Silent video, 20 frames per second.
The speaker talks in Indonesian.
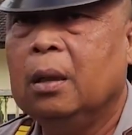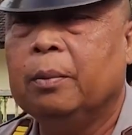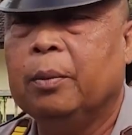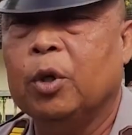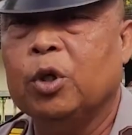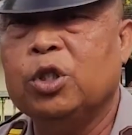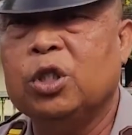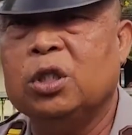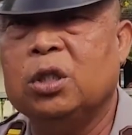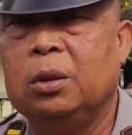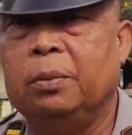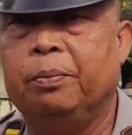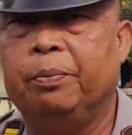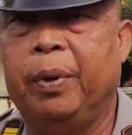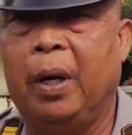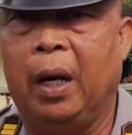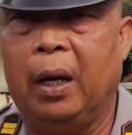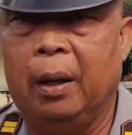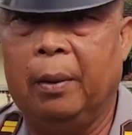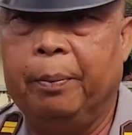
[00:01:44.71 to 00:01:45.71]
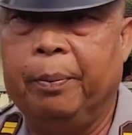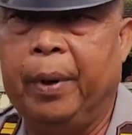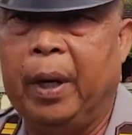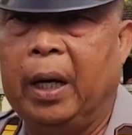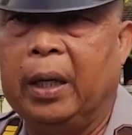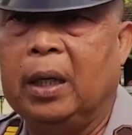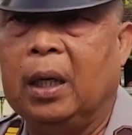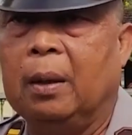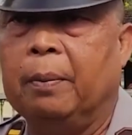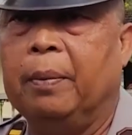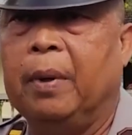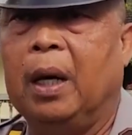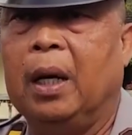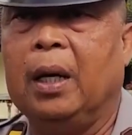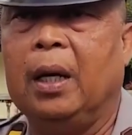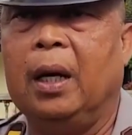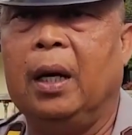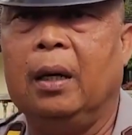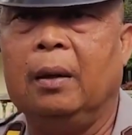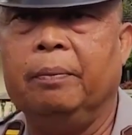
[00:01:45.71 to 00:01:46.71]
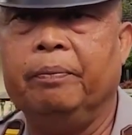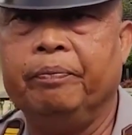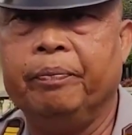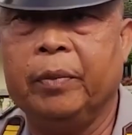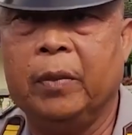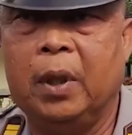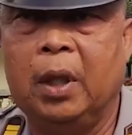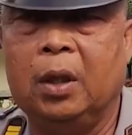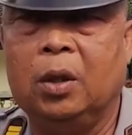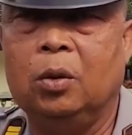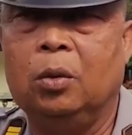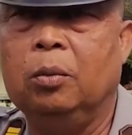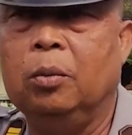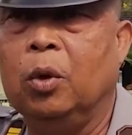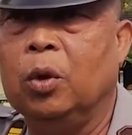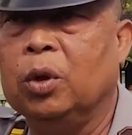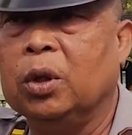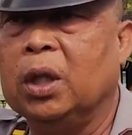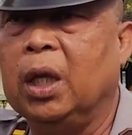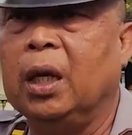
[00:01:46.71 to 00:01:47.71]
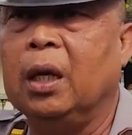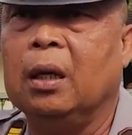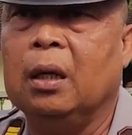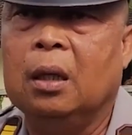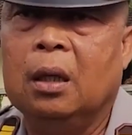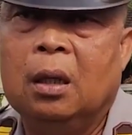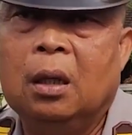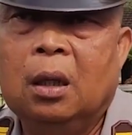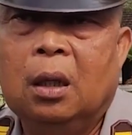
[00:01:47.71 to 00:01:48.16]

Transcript: posisi bak, bak yang belakang itu mounting